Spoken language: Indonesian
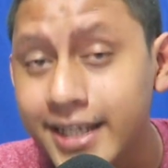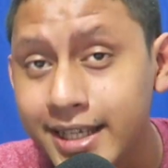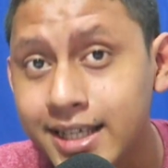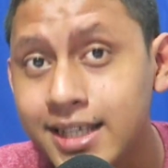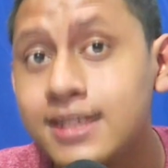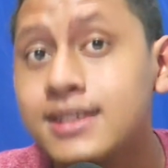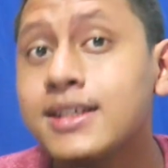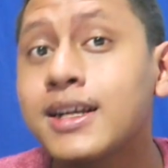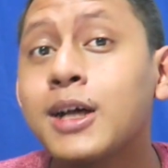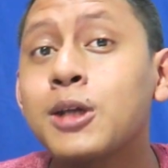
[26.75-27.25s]

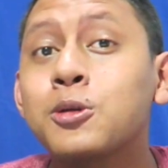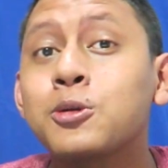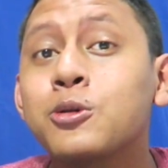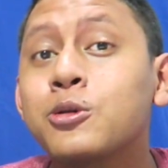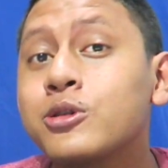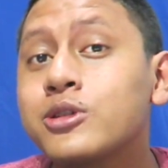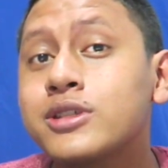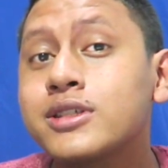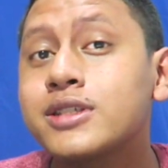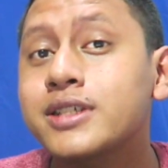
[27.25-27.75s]
Diki
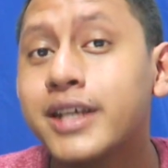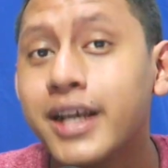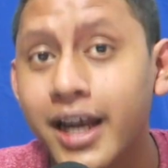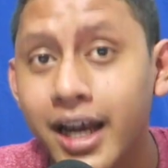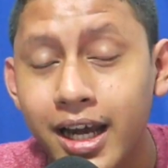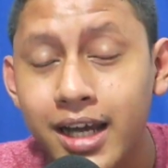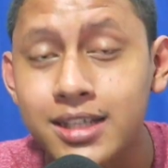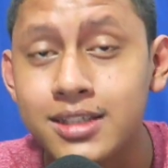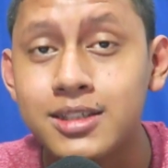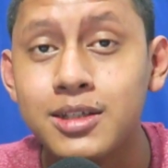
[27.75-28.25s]
100k
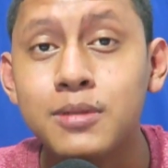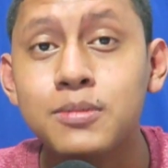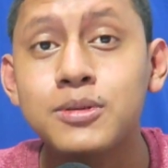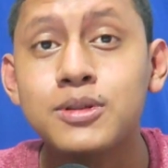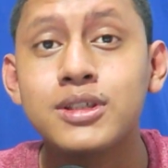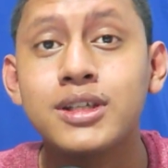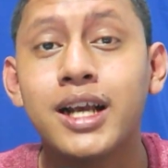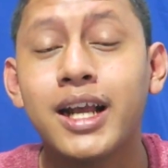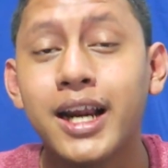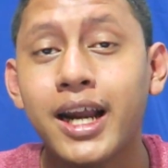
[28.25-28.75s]

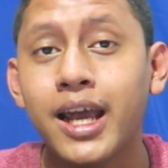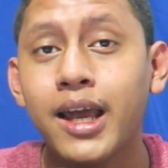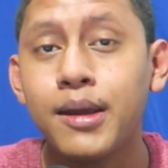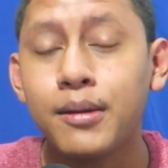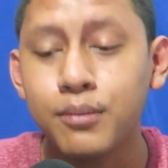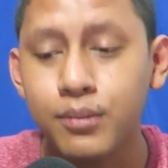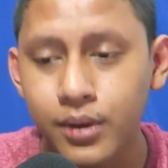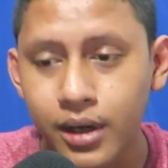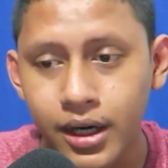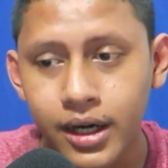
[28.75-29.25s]

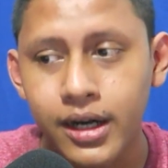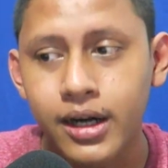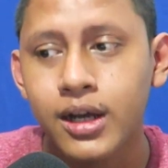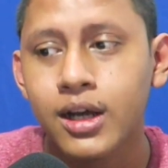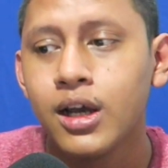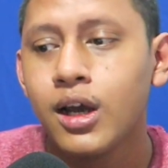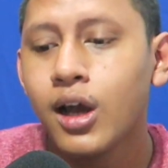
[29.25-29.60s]
subscriber.